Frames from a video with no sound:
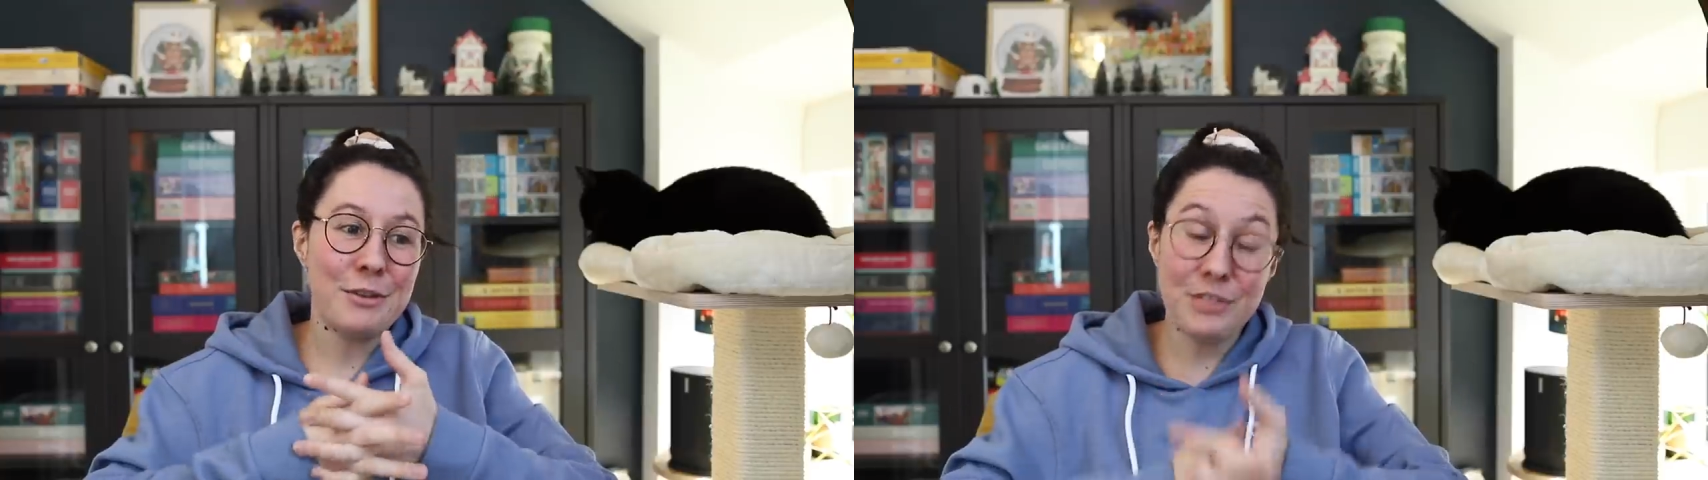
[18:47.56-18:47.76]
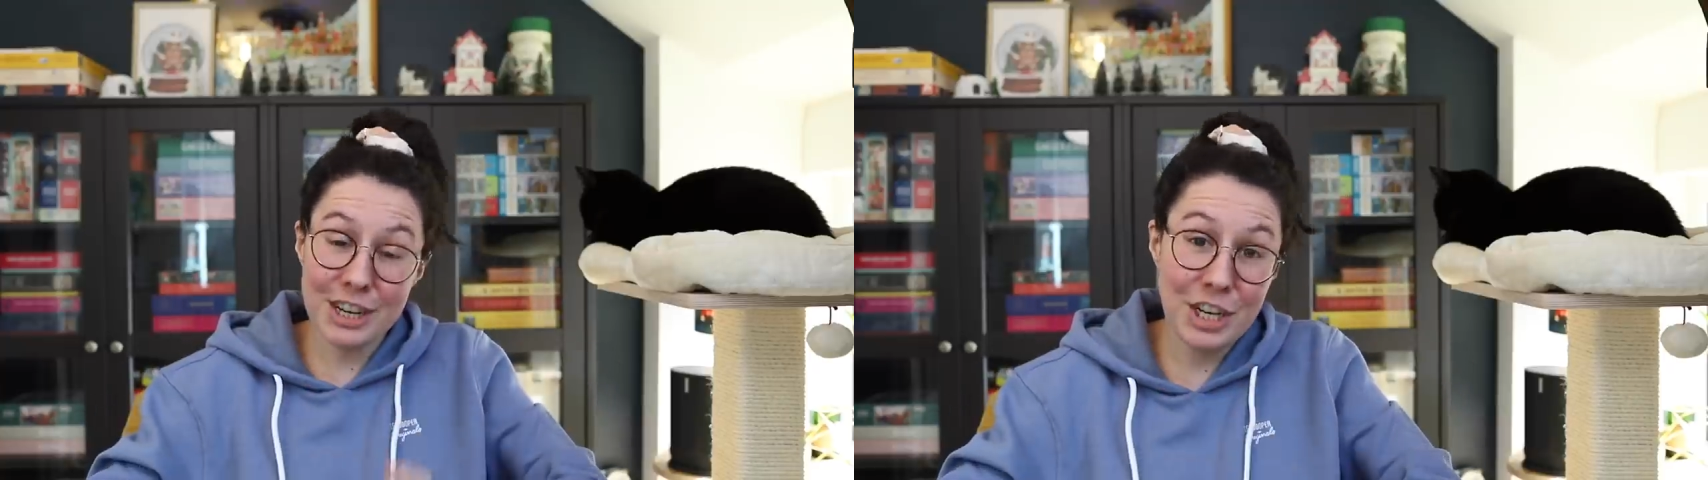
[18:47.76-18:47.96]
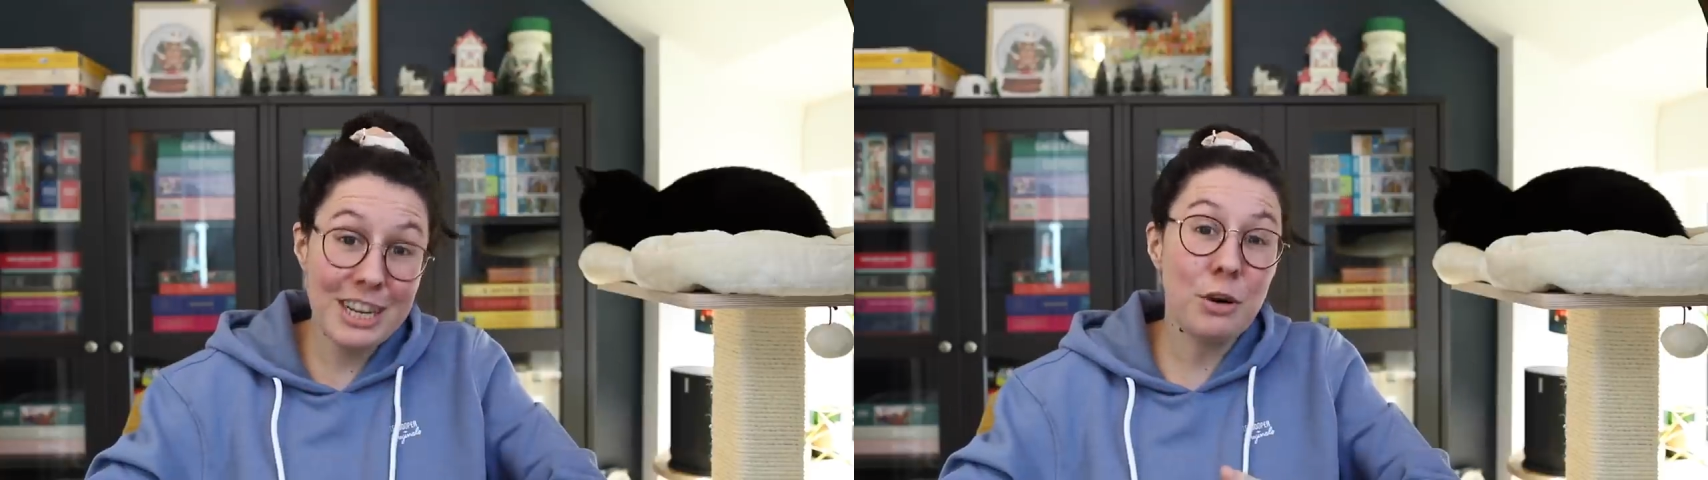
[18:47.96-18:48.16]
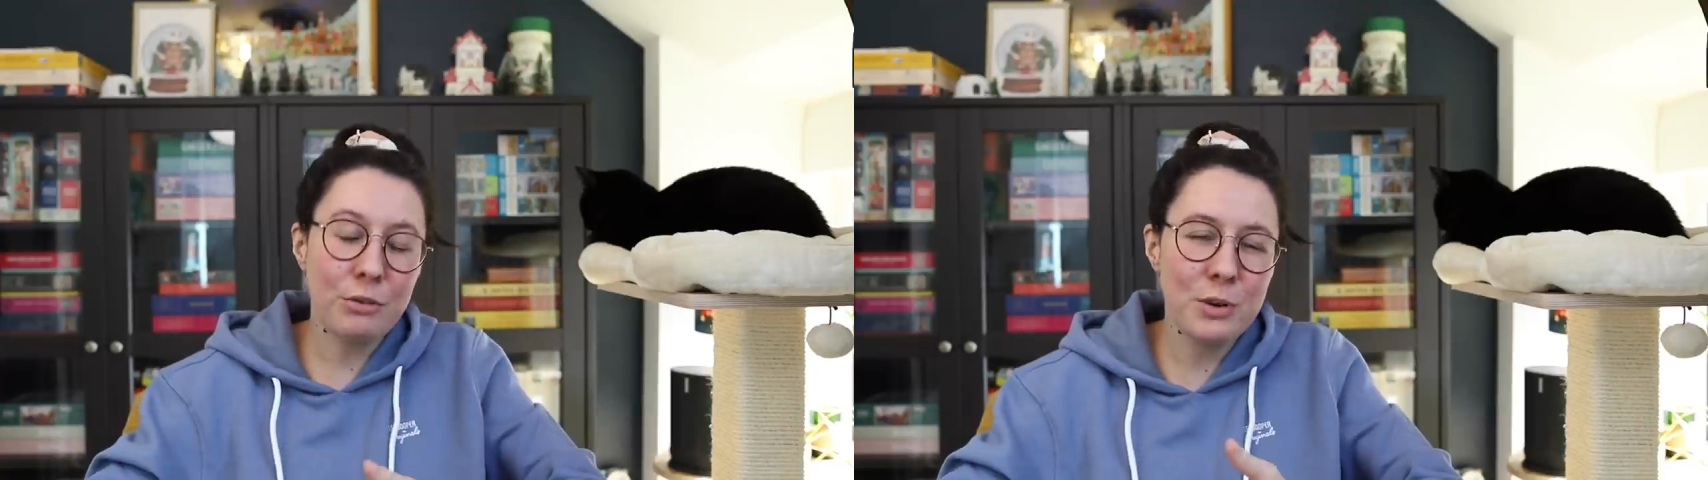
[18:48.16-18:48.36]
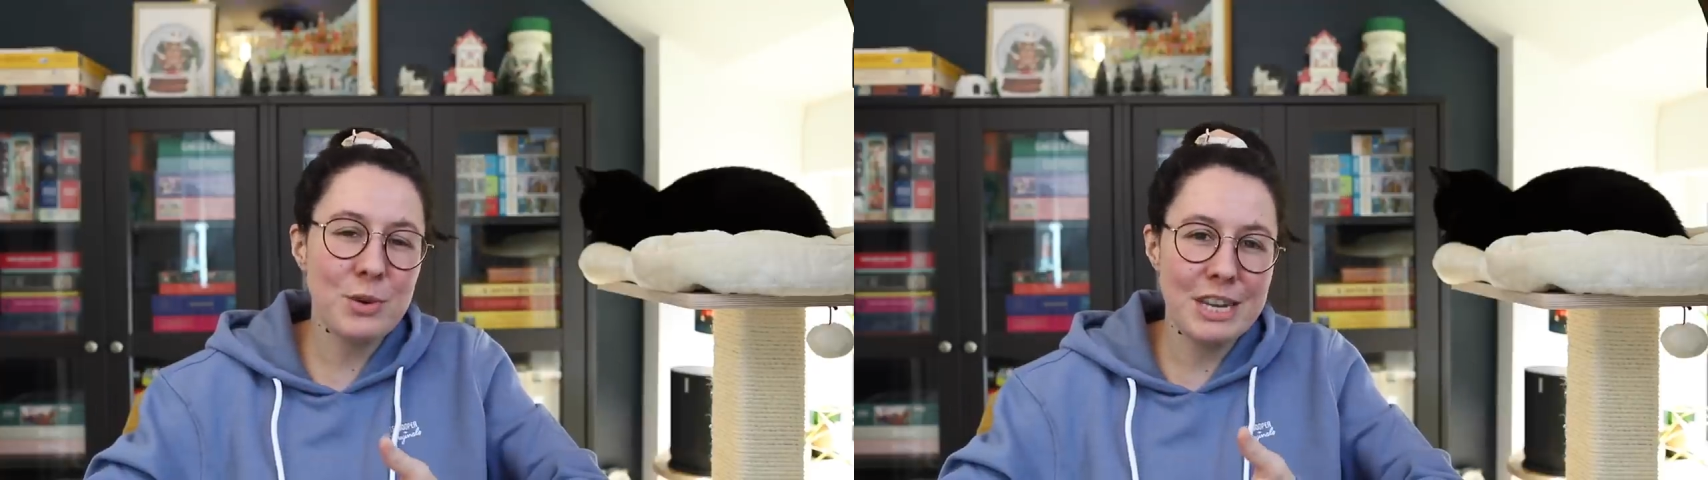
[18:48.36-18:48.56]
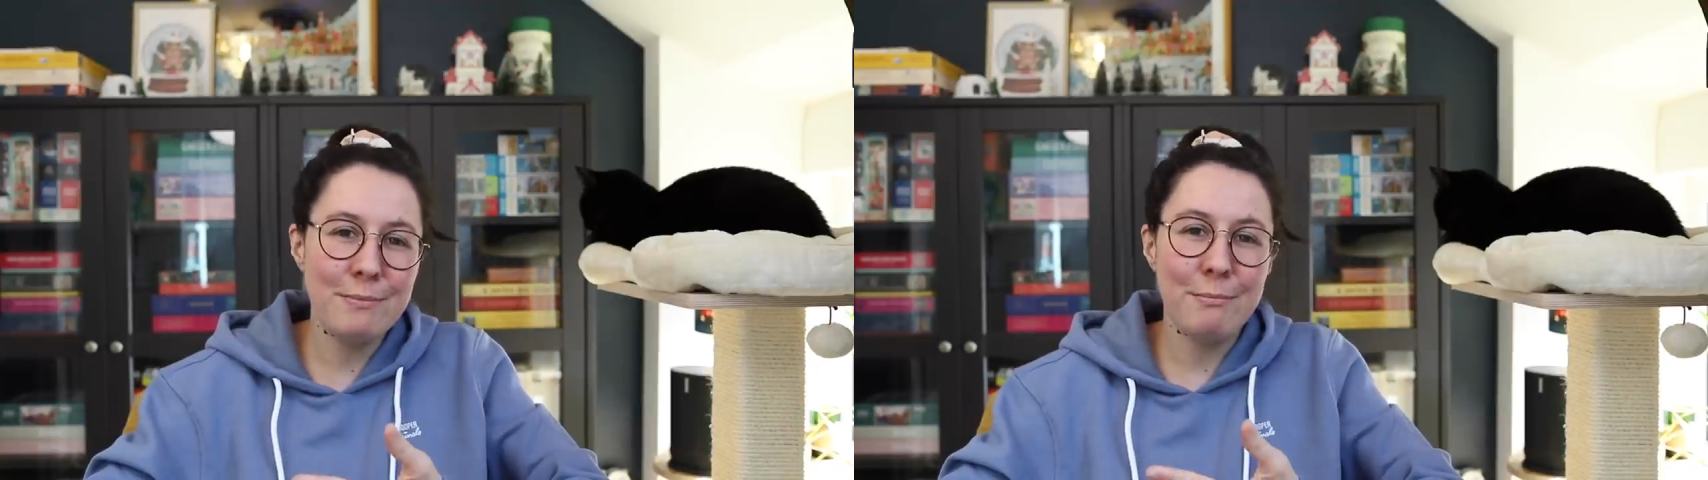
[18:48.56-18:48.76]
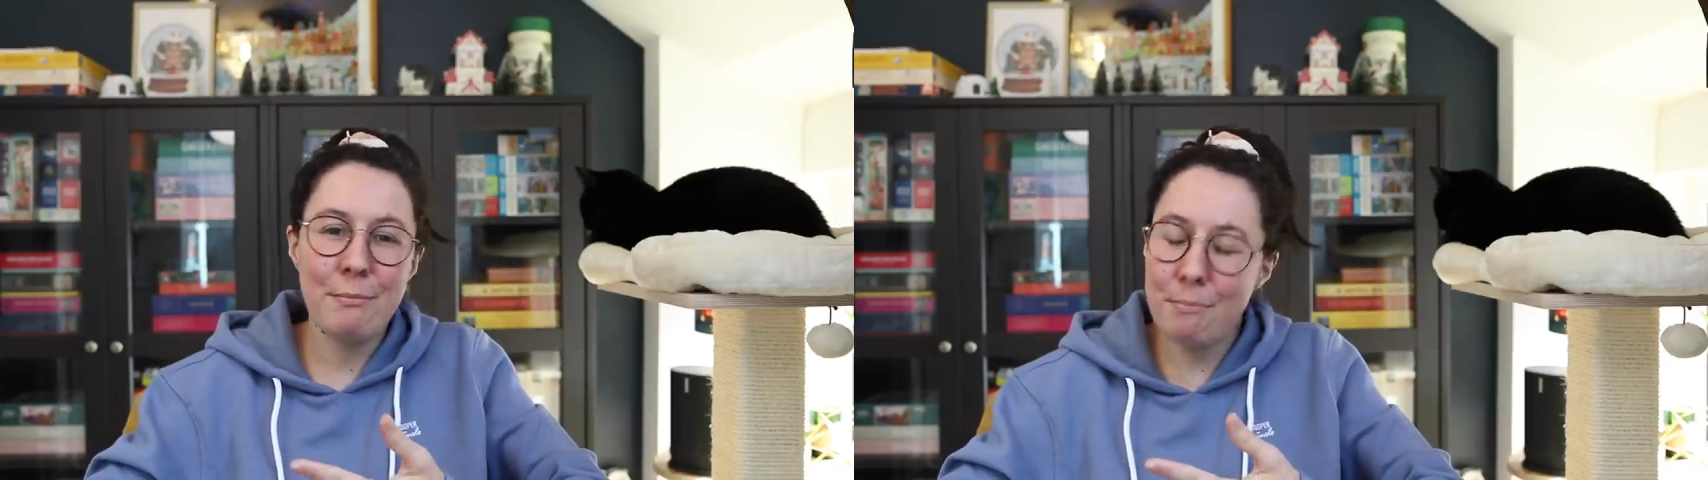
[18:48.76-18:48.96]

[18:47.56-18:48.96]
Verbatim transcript: Virginie en fait aussi